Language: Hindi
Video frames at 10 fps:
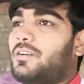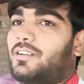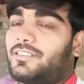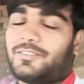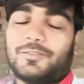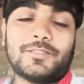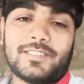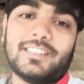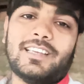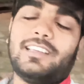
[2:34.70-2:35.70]
और
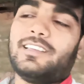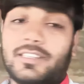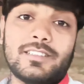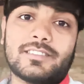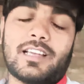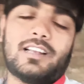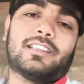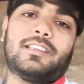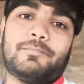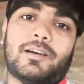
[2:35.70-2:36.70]
खुशी है तीन
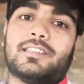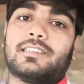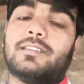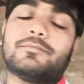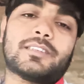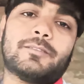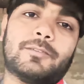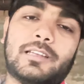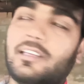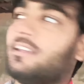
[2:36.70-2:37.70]
साल के बाद हम
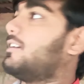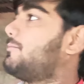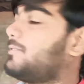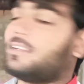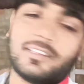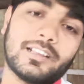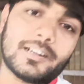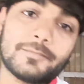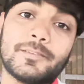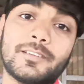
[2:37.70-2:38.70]
सब हैं अपने ही घर